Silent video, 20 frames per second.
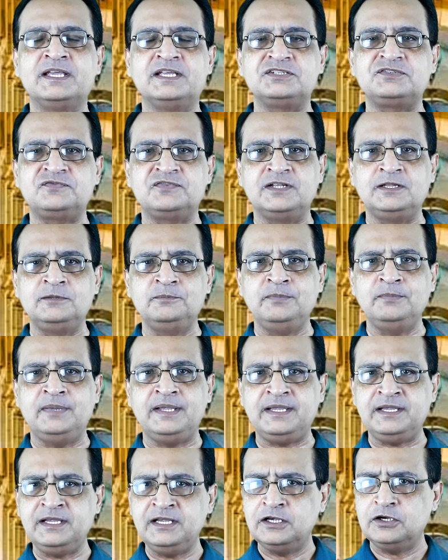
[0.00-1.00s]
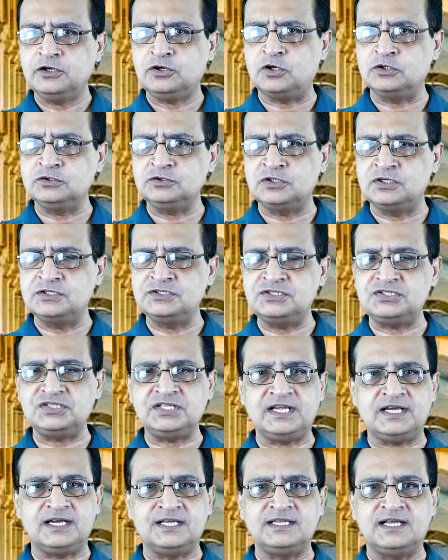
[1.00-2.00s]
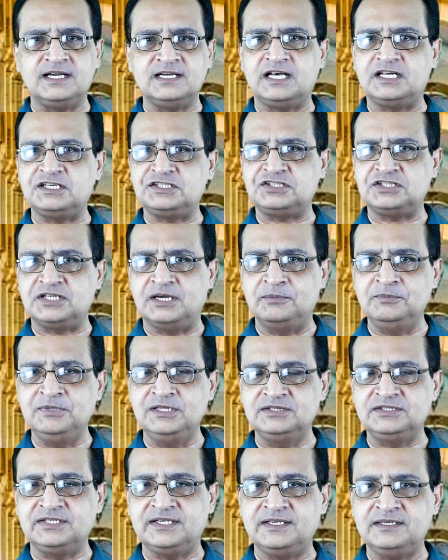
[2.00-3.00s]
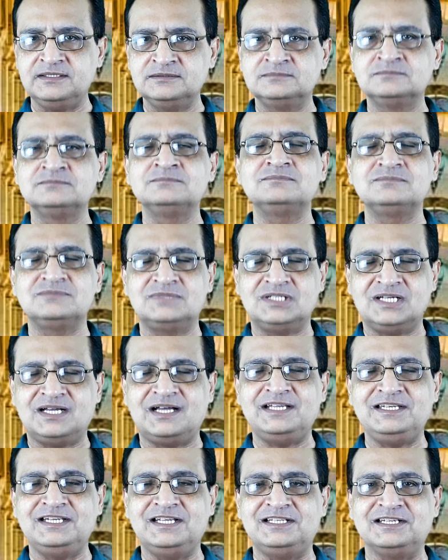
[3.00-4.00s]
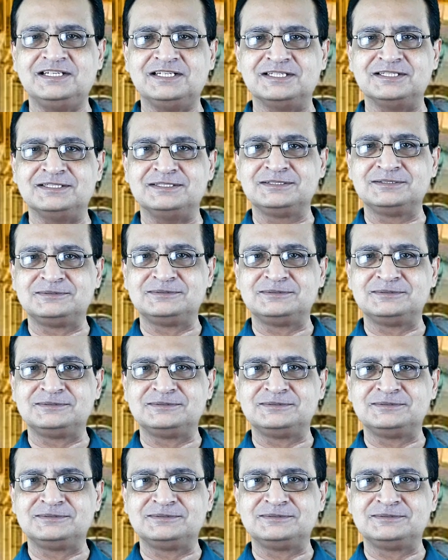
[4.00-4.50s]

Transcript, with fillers: इस फिल्म में कौन कौन से अदाकार शामिल थे आइए देखें